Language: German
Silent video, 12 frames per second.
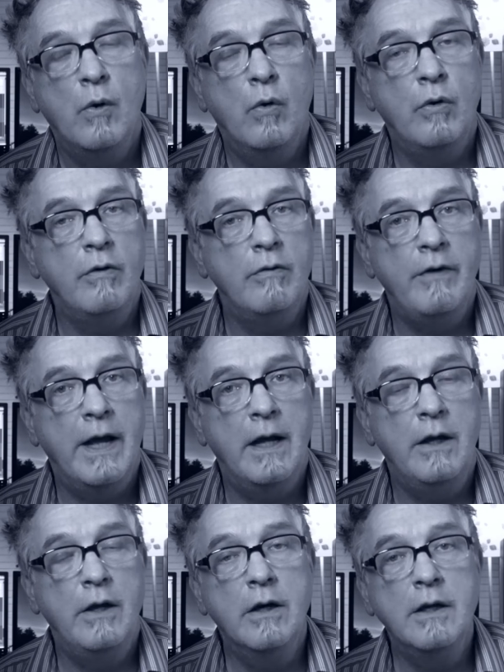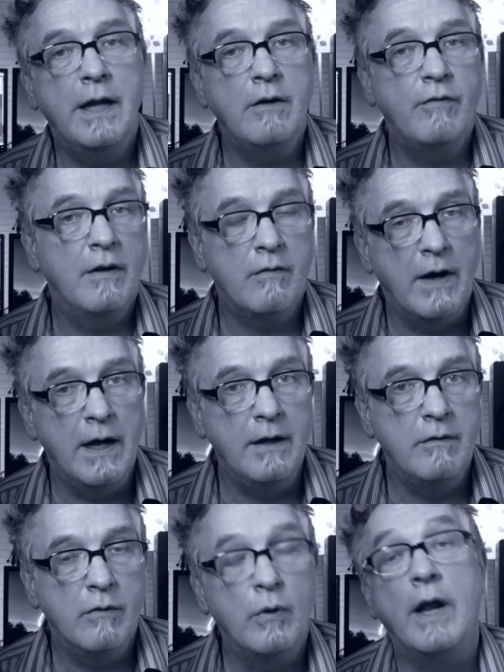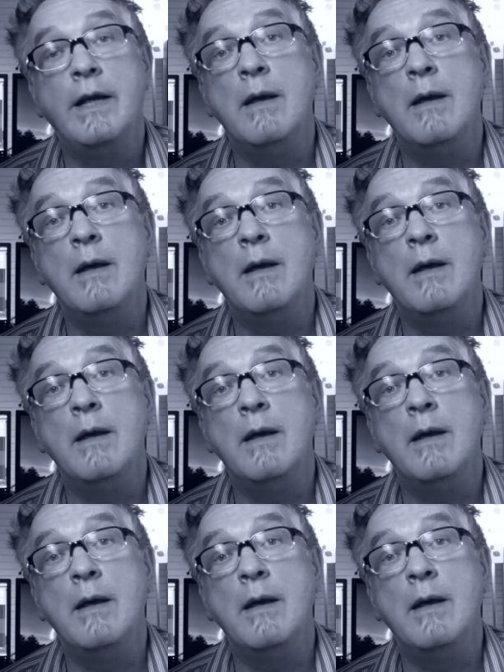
Und wer irgendetwas weiß oder